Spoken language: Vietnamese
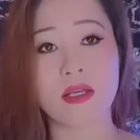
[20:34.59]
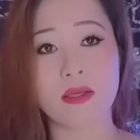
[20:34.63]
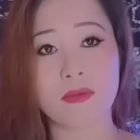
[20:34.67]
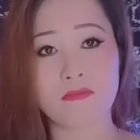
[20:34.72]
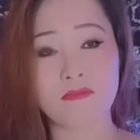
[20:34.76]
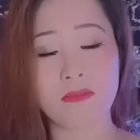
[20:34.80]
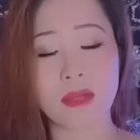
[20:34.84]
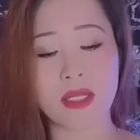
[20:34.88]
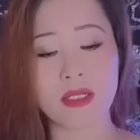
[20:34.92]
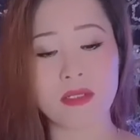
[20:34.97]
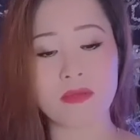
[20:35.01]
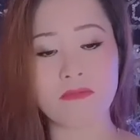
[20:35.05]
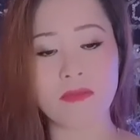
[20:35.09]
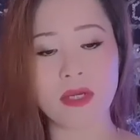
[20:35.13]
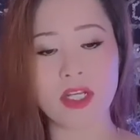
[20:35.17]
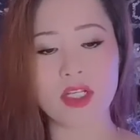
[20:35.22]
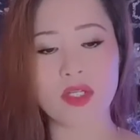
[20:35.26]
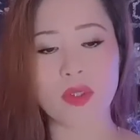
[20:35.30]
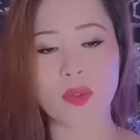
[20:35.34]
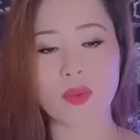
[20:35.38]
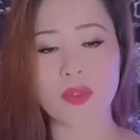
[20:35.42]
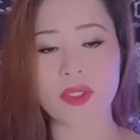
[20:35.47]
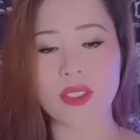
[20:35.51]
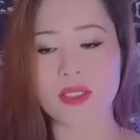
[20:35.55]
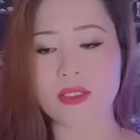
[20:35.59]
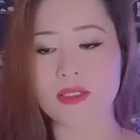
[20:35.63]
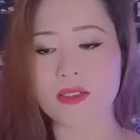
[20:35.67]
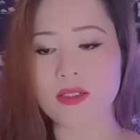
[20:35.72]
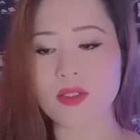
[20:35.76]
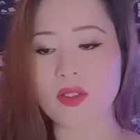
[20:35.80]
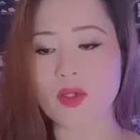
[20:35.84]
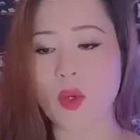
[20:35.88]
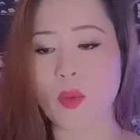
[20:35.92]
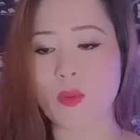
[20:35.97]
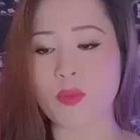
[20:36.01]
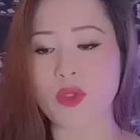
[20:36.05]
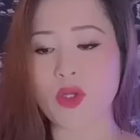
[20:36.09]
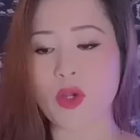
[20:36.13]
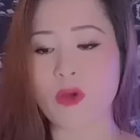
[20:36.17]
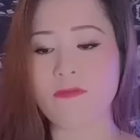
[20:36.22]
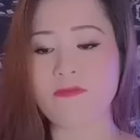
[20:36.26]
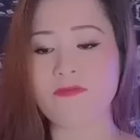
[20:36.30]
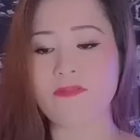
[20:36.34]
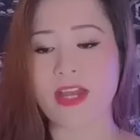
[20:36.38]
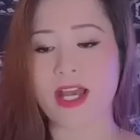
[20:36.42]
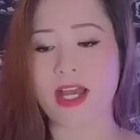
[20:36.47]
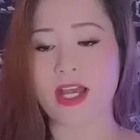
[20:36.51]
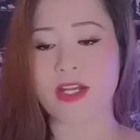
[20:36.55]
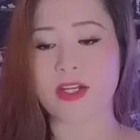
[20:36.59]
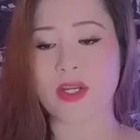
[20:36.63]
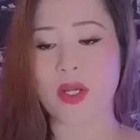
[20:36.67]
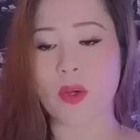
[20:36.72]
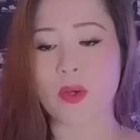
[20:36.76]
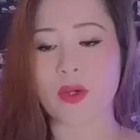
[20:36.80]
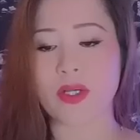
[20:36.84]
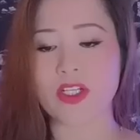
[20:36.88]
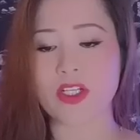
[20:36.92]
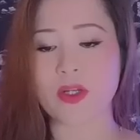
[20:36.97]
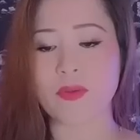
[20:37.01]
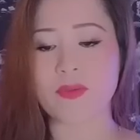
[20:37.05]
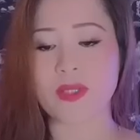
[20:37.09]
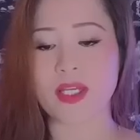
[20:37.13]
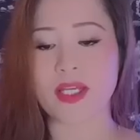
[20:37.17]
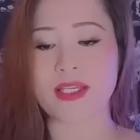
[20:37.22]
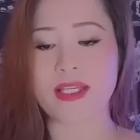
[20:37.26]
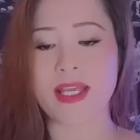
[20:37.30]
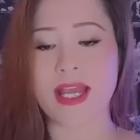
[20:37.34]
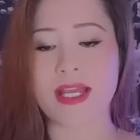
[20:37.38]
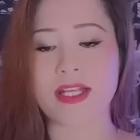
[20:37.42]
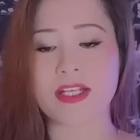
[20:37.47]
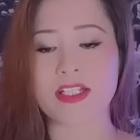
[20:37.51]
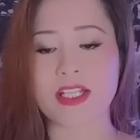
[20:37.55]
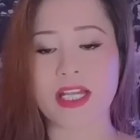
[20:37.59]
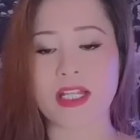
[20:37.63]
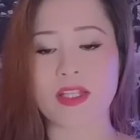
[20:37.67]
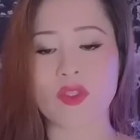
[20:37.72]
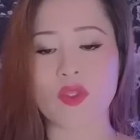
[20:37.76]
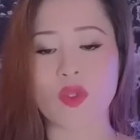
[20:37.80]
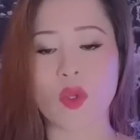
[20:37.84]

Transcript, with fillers: Bình mới rủ Dưỡng cùng trốn về Hà Nội trong thời gian tranh